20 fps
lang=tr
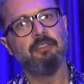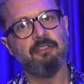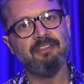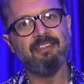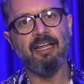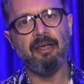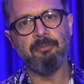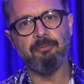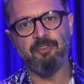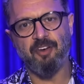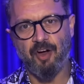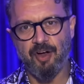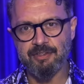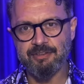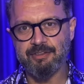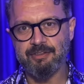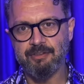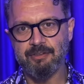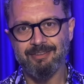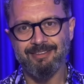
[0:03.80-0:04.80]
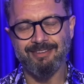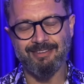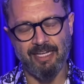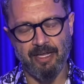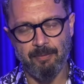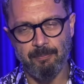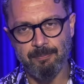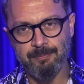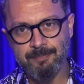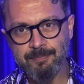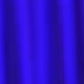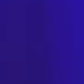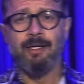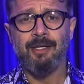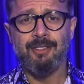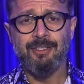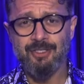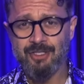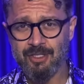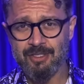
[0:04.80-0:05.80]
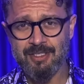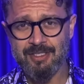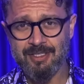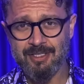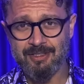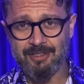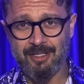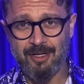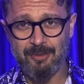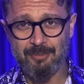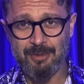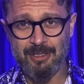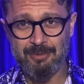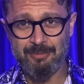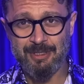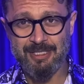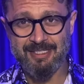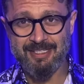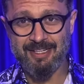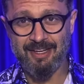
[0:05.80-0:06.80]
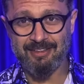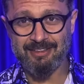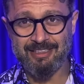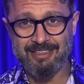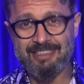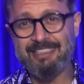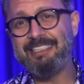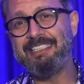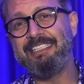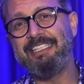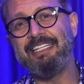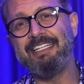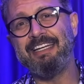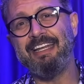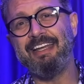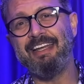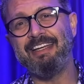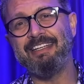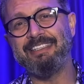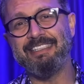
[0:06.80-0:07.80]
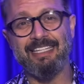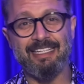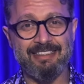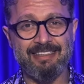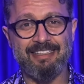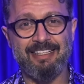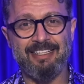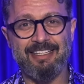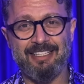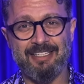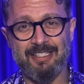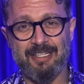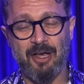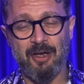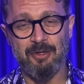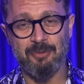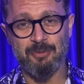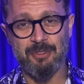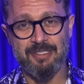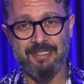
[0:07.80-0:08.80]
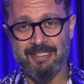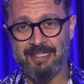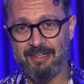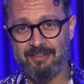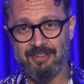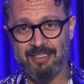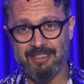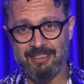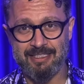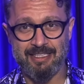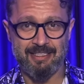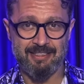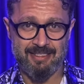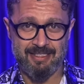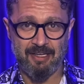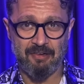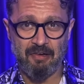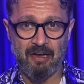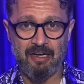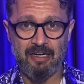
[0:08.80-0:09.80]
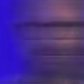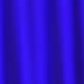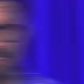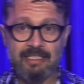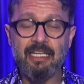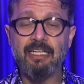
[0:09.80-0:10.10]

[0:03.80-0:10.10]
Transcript: Amen var. Canı sıkılan bilim insanları yine kedilere sarmış sevgili kedi severler.